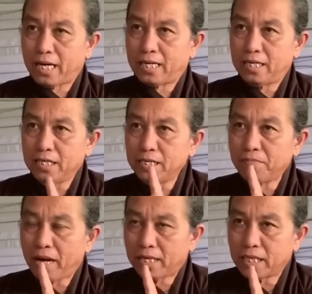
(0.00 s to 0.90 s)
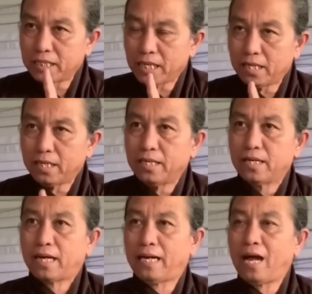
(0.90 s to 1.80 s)
trần nước mắt rưng rưng
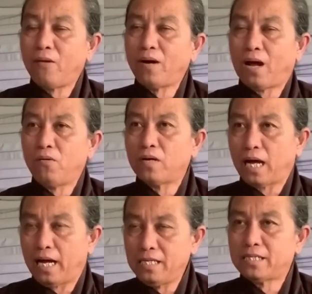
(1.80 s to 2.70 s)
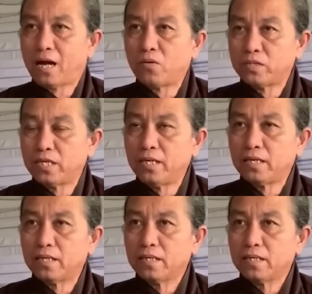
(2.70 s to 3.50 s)
cảnh áo não kể sao cho xiết